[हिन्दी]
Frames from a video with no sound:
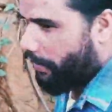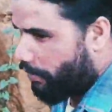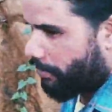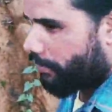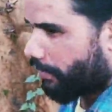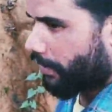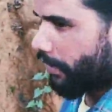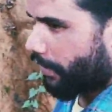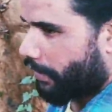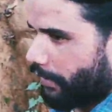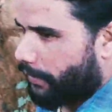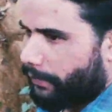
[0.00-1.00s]
हूँ
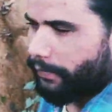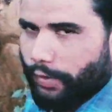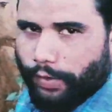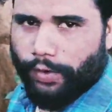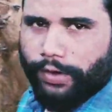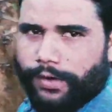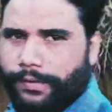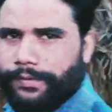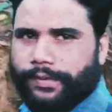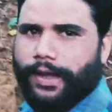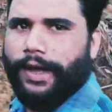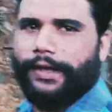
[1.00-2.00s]
तो
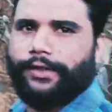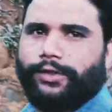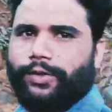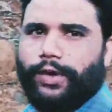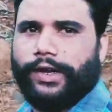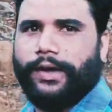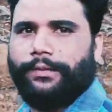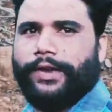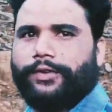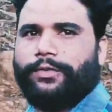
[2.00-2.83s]
हाय दोस्तों वेलकम बैक